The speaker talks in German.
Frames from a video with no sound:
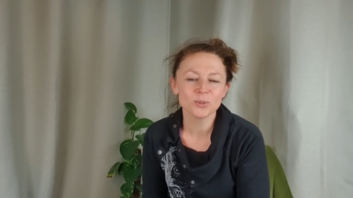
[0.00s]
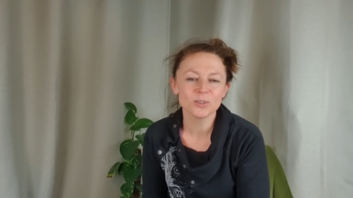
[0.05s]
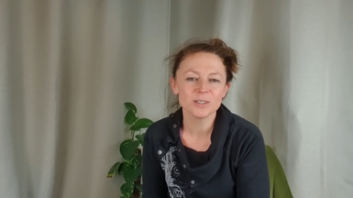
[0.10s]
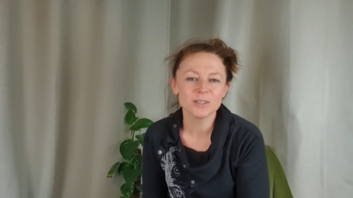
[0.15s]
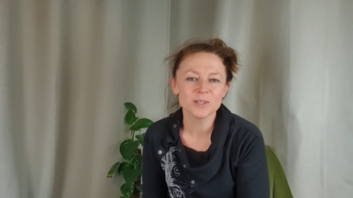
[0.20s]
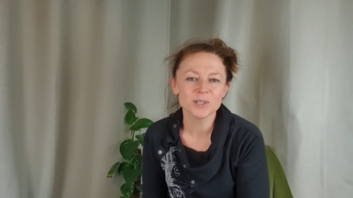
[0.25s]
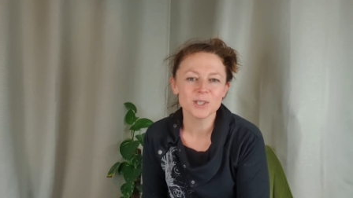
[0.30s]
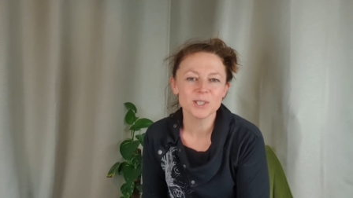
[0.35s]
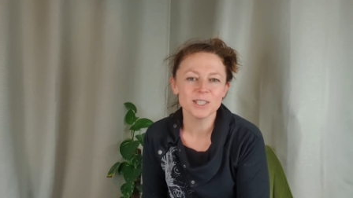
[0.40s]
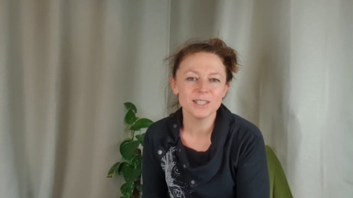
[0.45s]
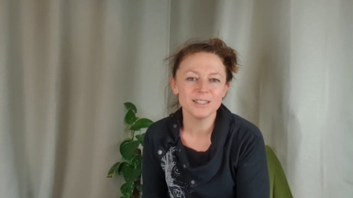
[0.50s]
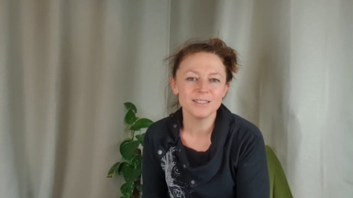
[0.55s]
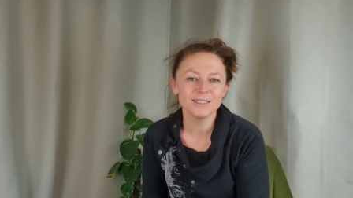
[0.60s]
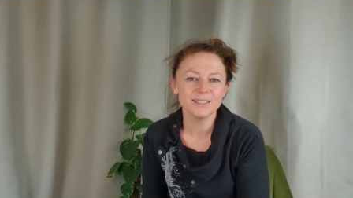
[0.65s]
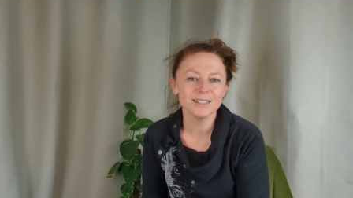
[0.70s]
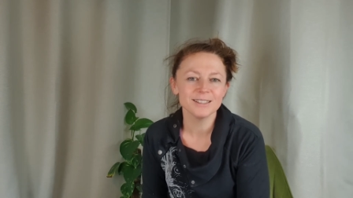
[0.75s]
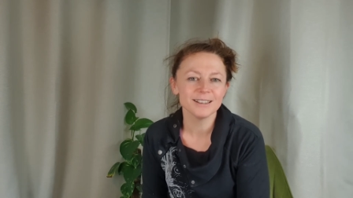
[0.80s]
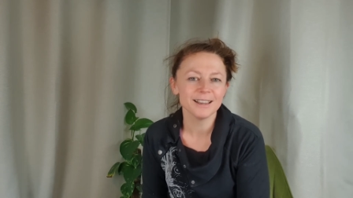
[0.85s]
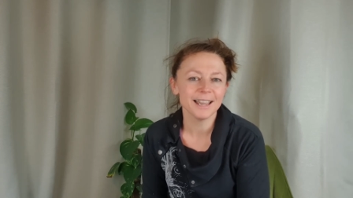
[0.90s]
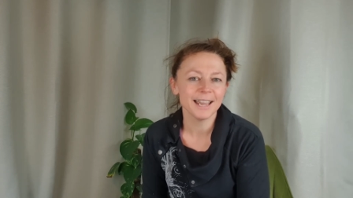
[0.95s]
dass ich
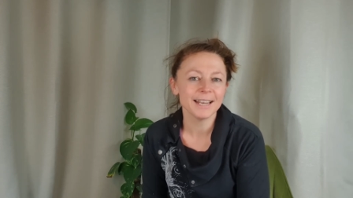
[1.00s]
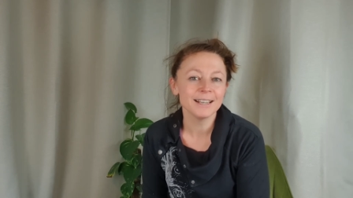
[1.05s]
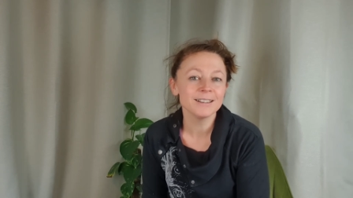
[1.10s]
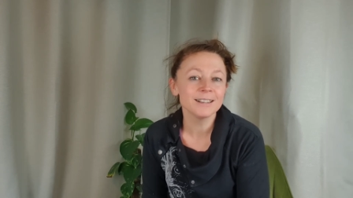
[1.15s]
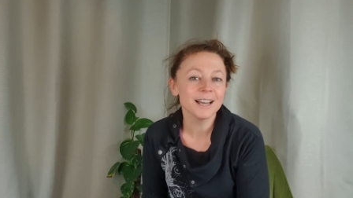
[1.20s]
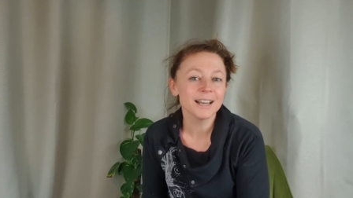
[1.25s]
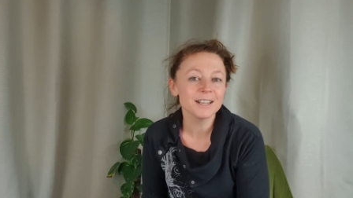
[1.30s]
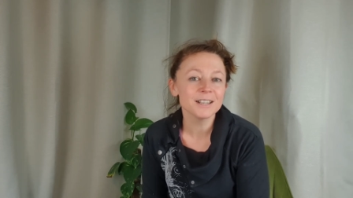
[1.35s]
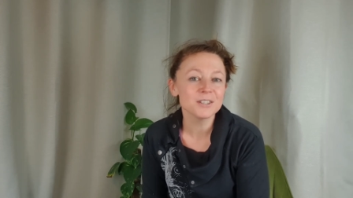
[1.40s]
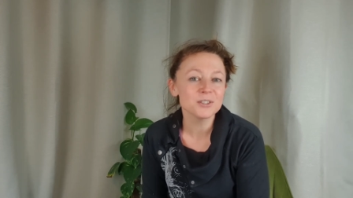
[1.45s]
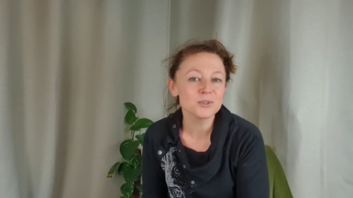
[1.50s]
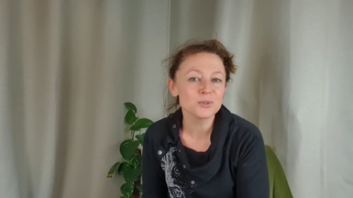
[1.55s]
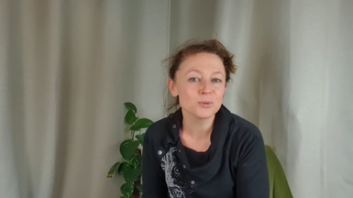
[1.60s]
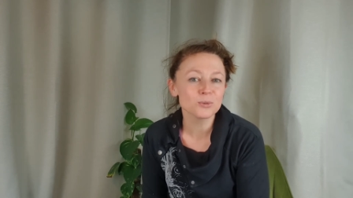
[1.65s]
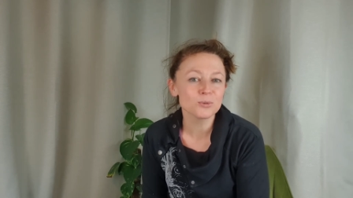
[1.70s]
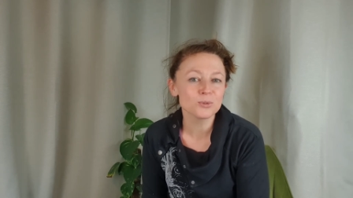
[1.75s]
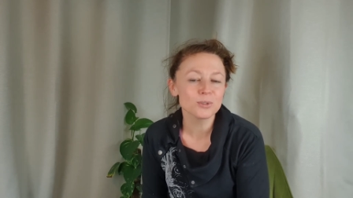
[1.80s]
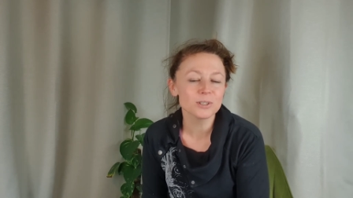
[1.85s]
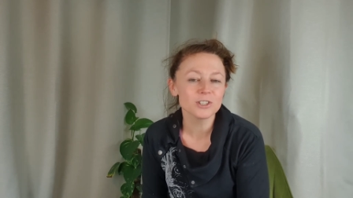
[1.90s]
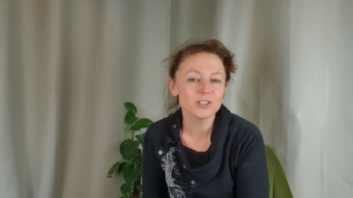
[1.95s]
dich einlade, es so
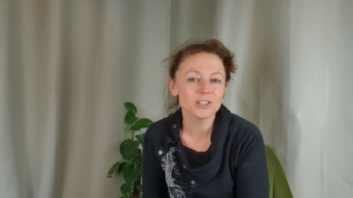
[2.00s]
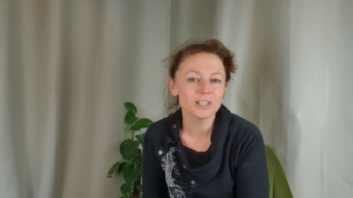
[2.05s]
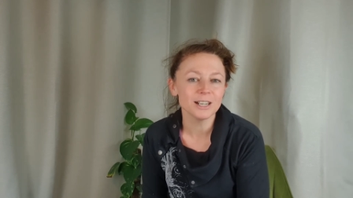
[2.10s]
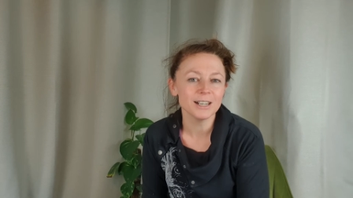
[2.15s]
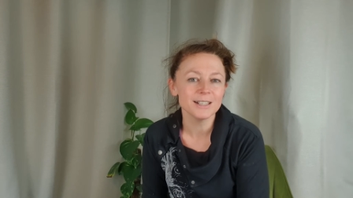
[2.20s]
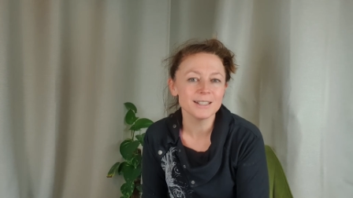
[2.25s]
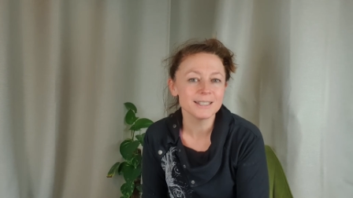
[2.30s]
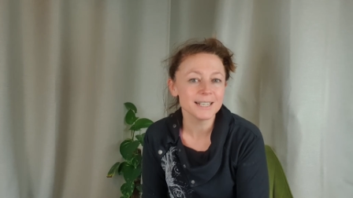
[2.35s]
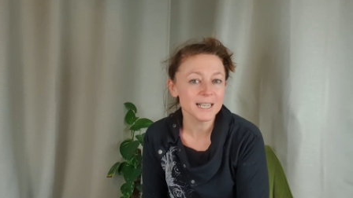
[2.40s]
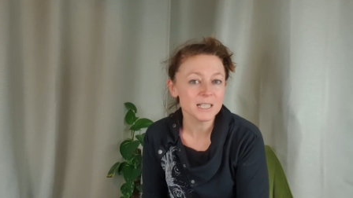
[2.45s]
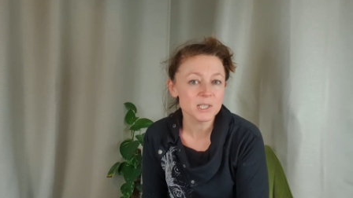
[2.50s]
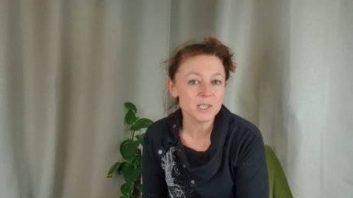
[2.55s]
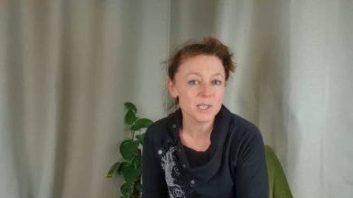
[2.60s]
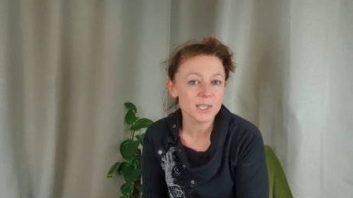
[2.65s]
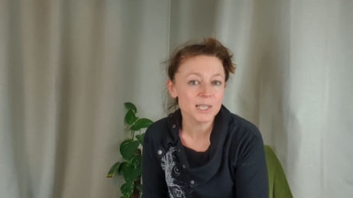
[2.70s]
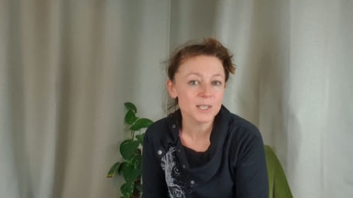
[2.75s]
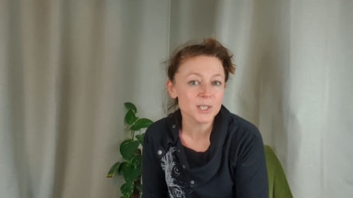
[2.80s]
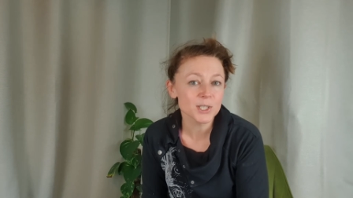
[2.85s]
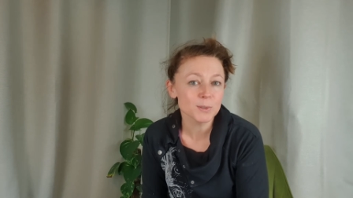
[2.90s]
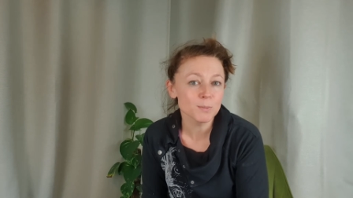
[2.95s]
zu gestalten, dass
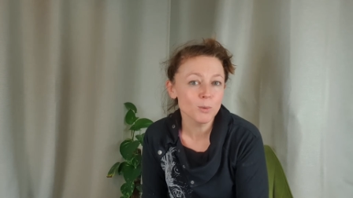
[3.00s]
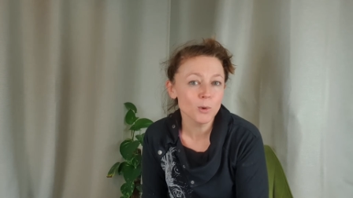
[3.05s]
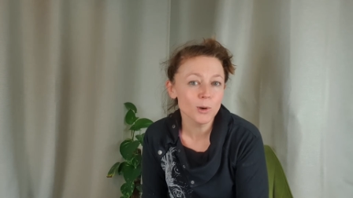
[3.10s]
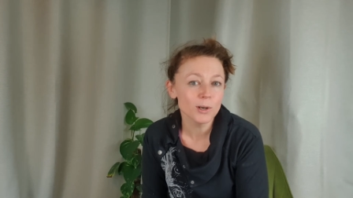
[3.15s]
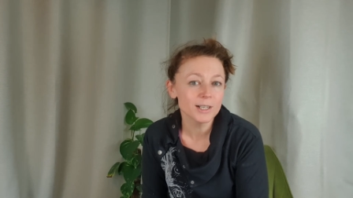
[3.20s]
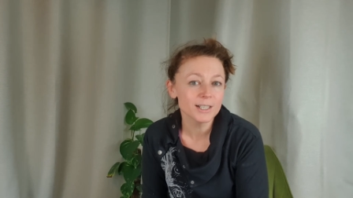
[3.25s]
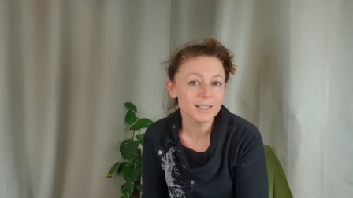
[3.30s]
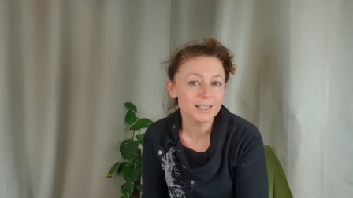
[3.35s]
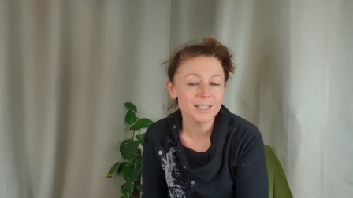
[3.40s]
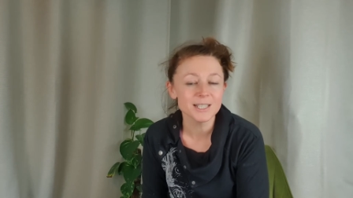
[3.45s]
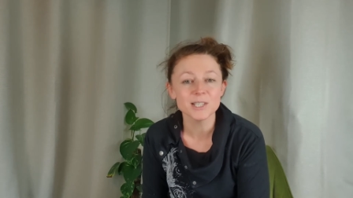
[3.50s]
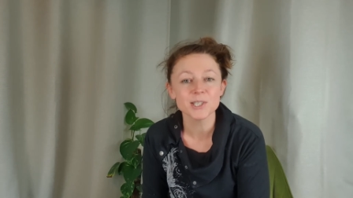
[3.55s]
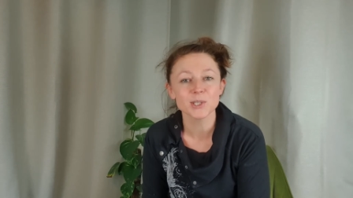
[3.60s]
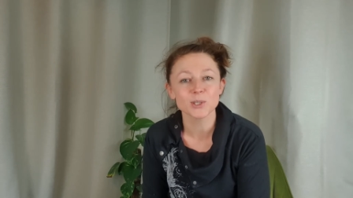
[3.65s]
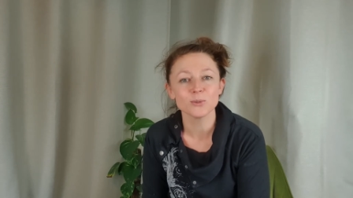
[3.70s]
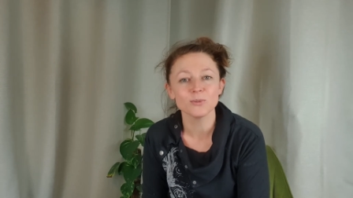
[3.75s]
es möglich ist.